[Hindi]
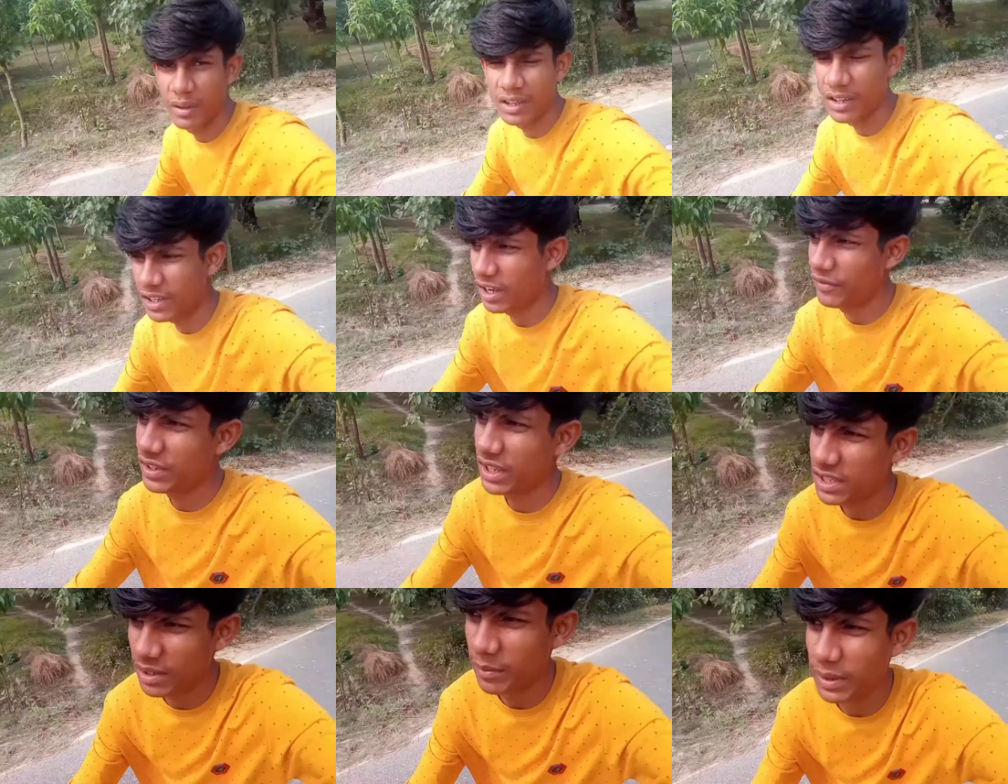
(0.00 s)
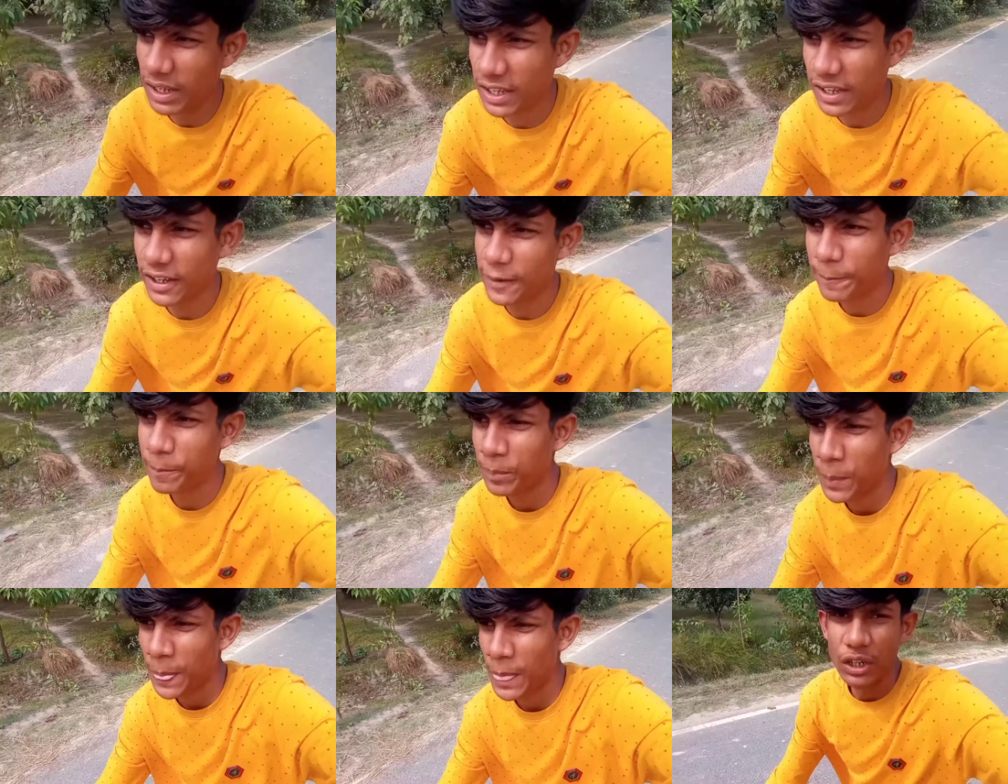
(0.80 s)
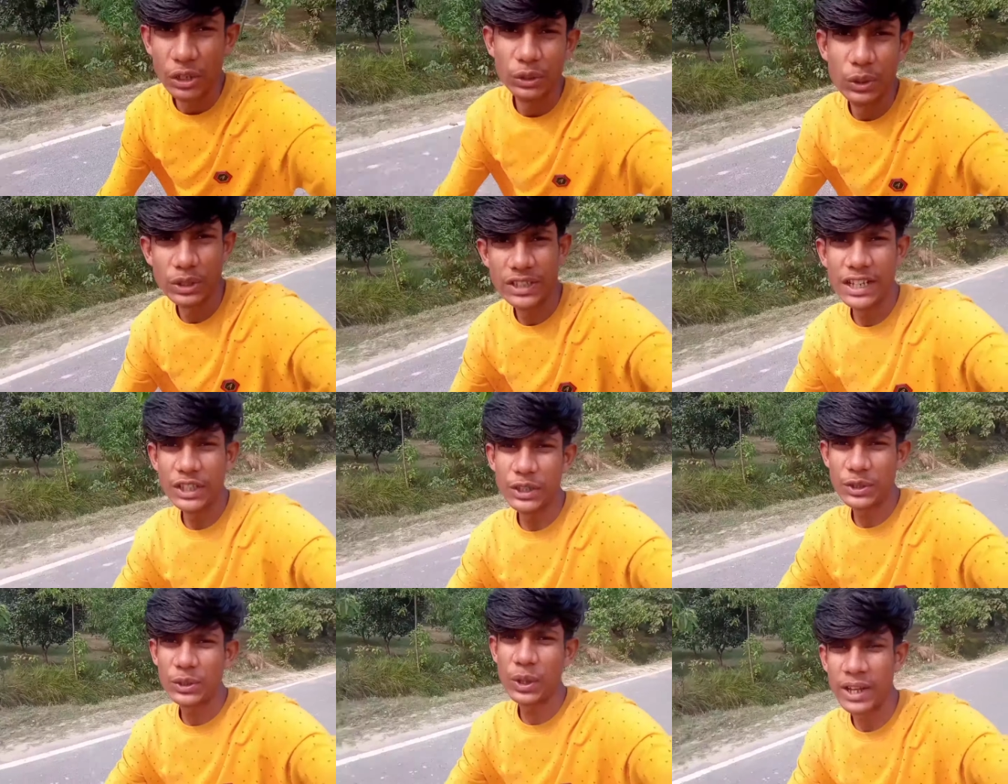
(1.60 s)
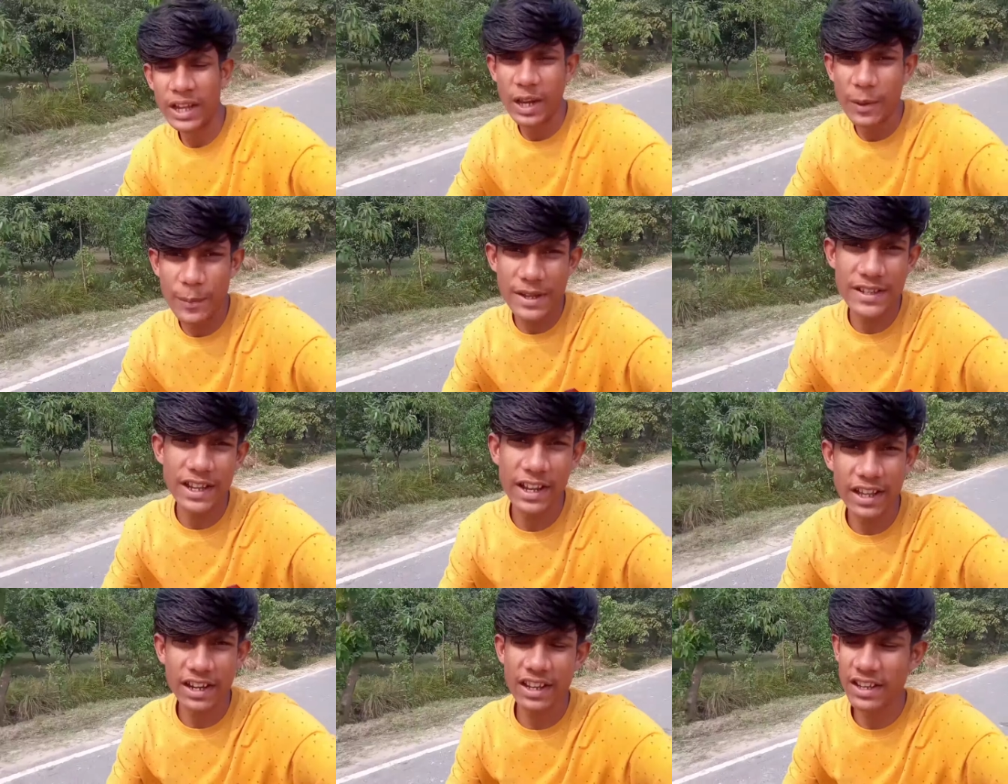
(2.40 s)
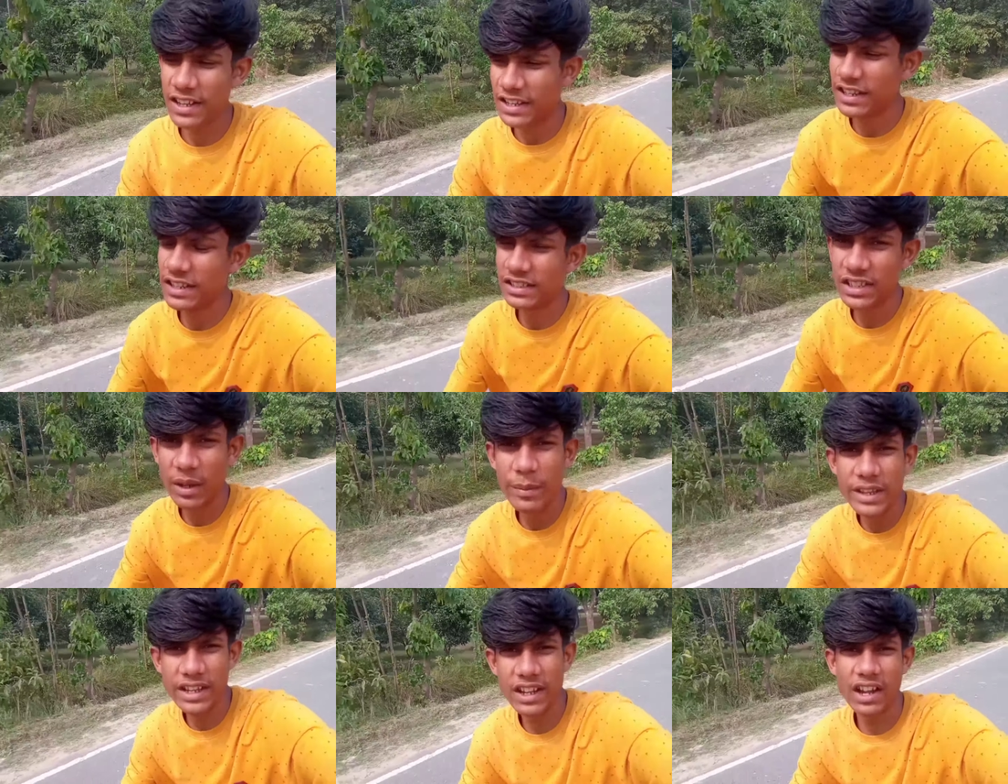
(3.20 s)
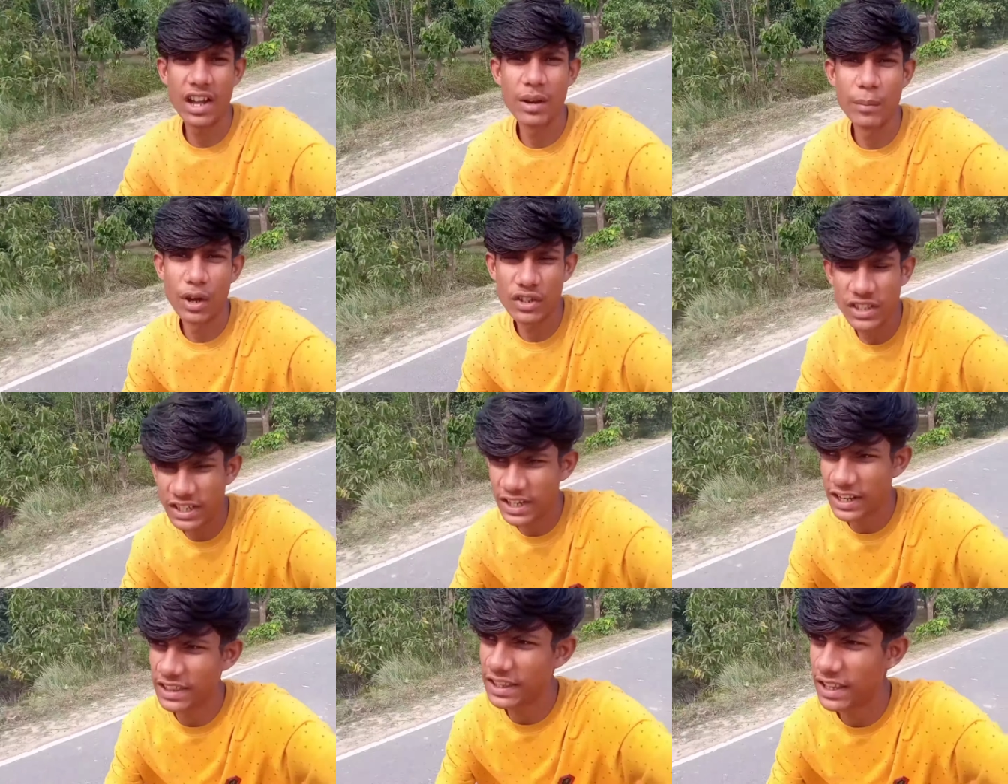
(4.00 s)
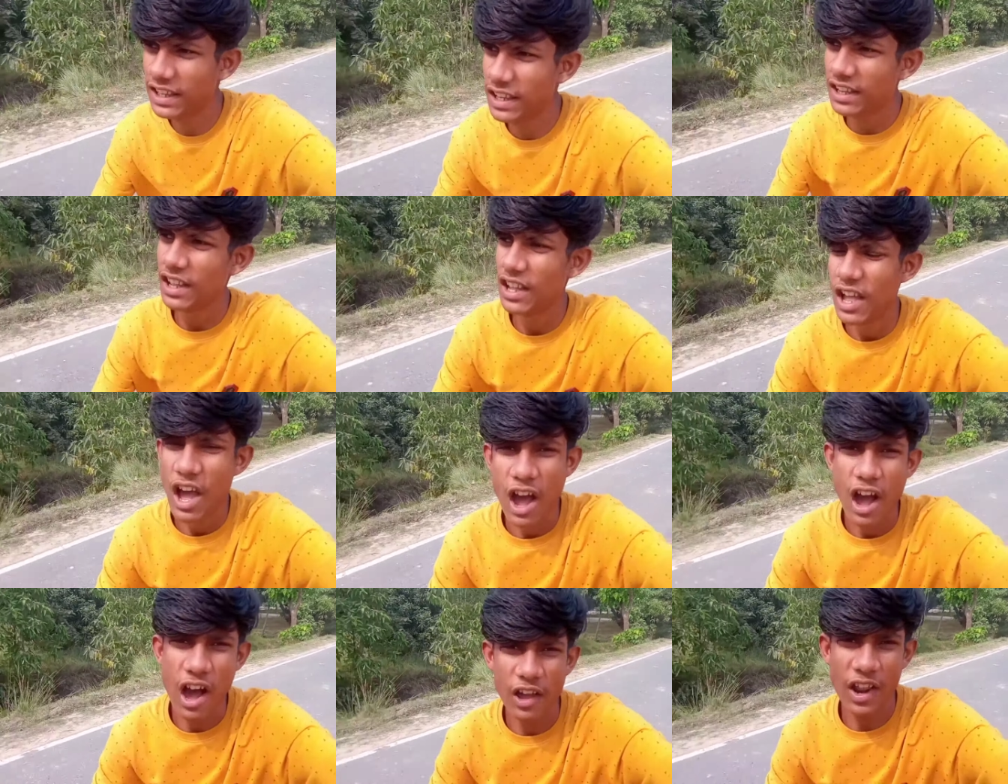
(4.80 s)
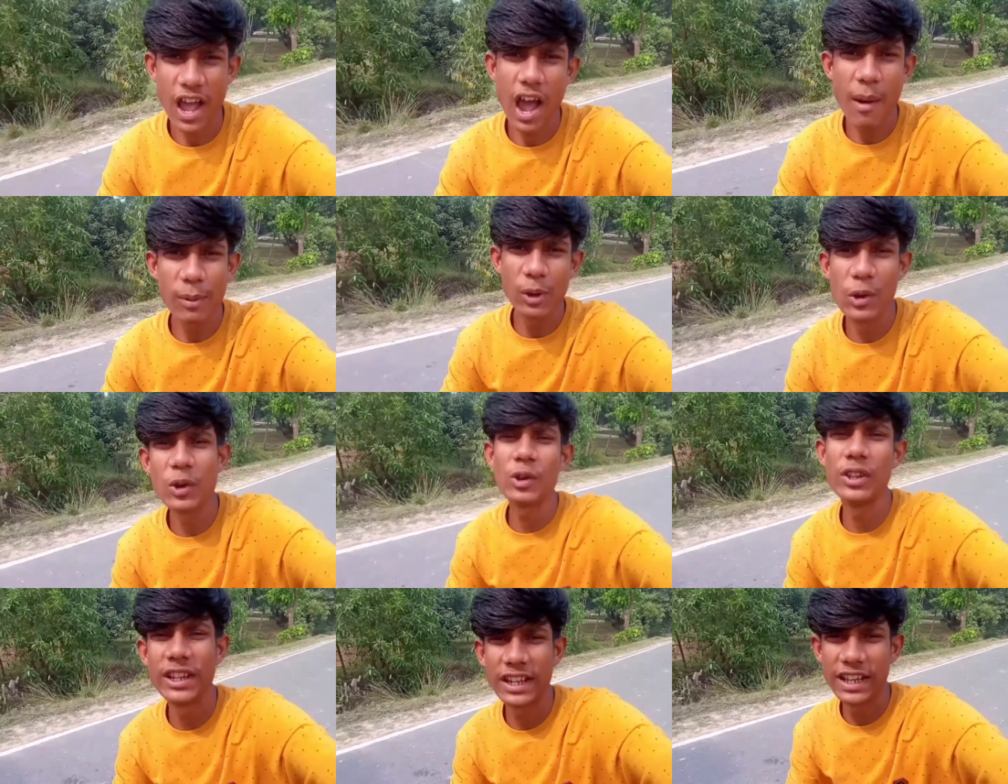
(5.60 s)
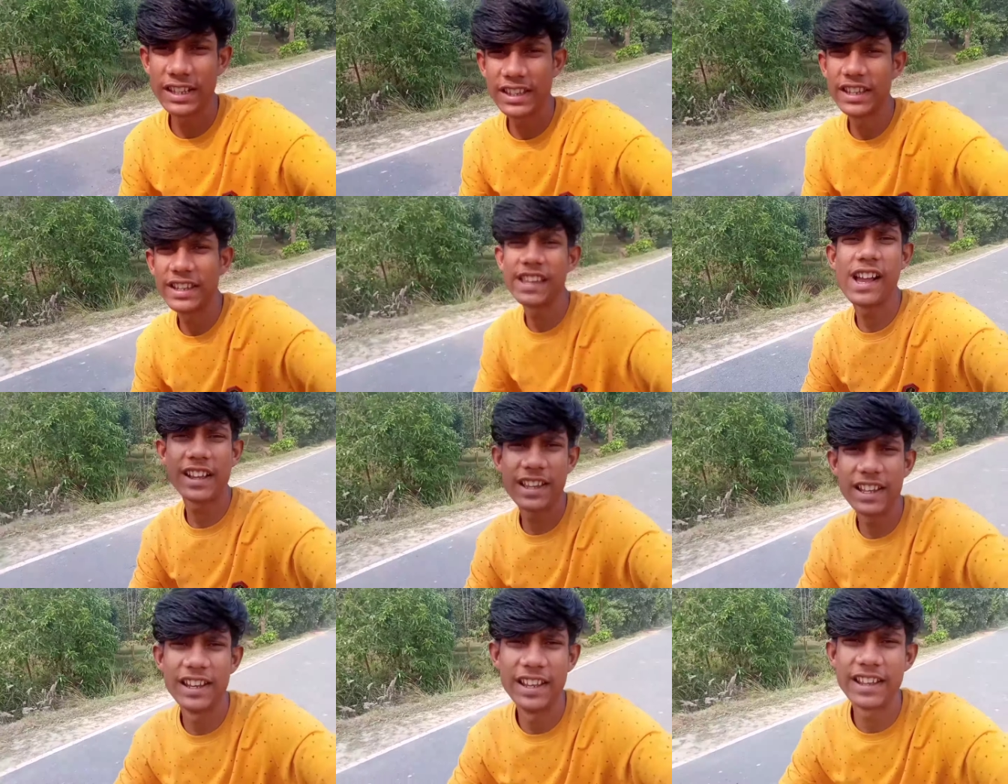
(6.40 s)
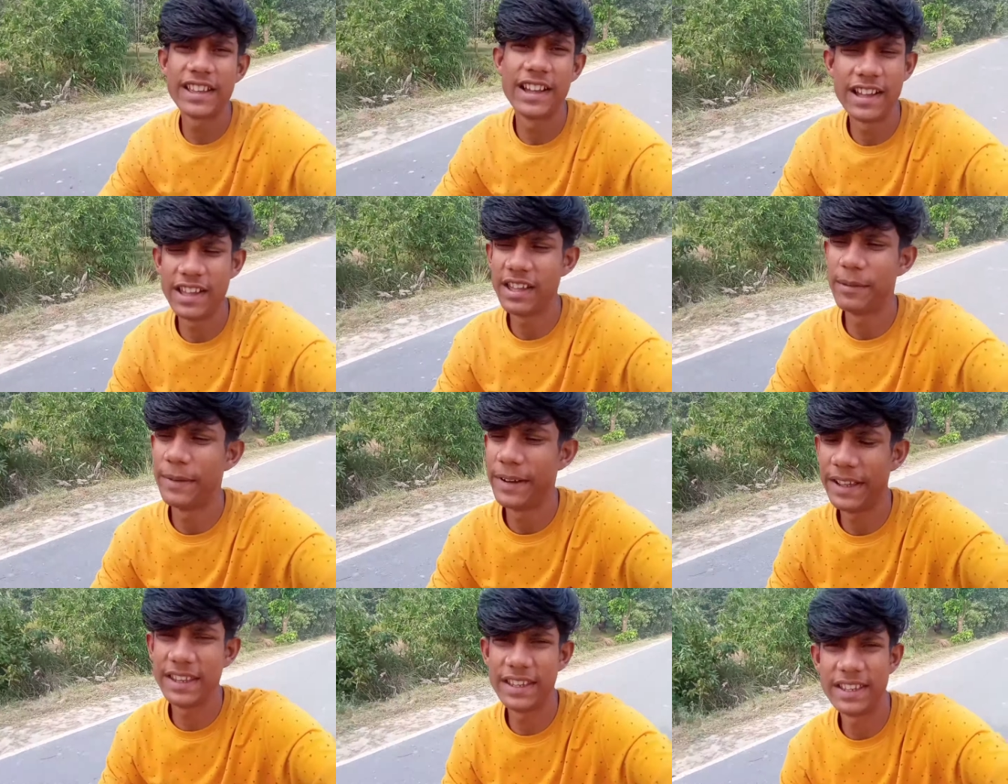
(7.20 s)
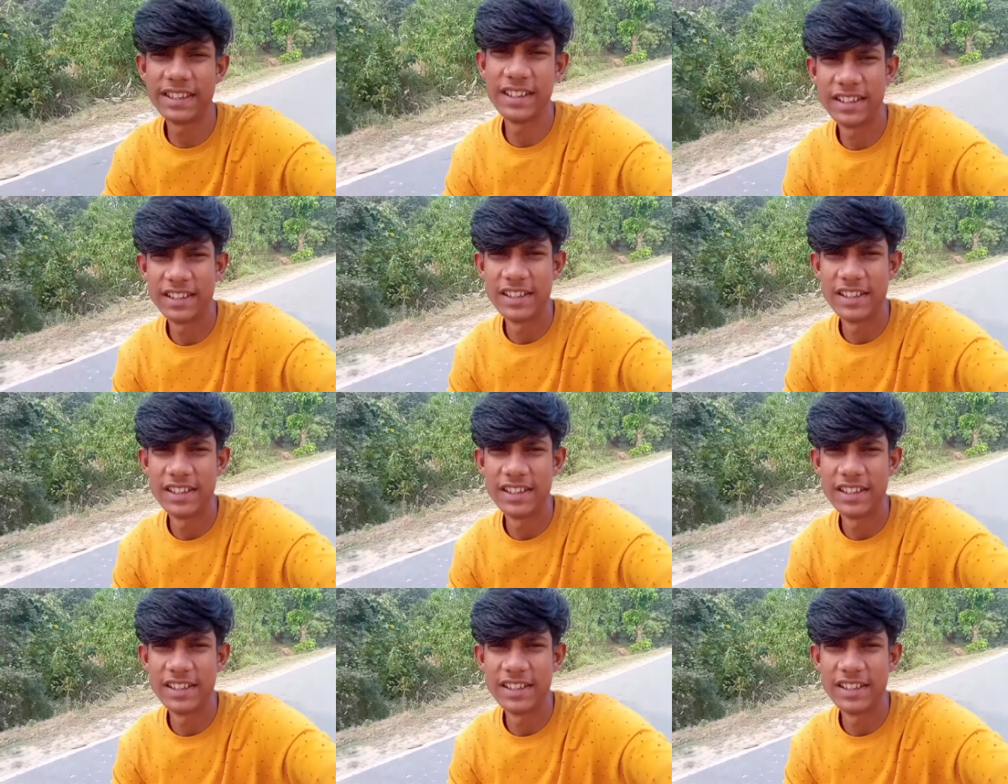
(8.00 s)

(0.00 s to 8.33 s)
लेने में काफ़ी ज़्यादा समय लग गया तो चलिए दोस्तों घर पे जा कर के इन सभी का अनबॉक्सिंग करते हैं और आप लोगों को दिखलाते हैं क्या क्या लेके आए हैं भाई